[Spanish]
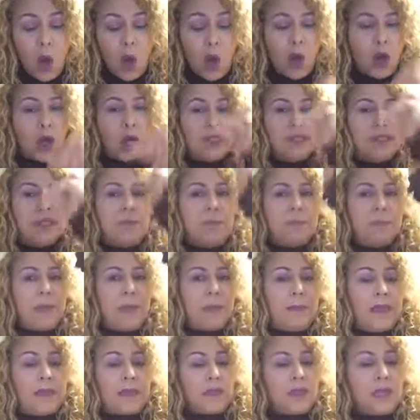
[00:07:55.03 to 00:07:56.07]
o que
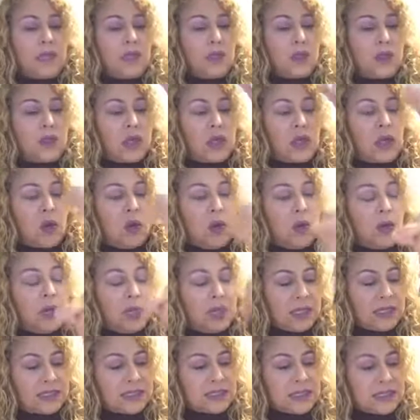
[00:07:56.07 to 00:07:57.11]
simplemente yo digo
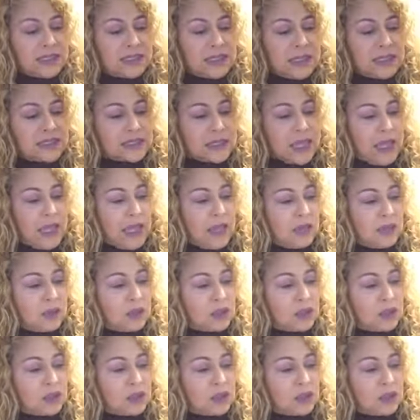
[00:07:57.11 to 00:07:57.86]
se chasquean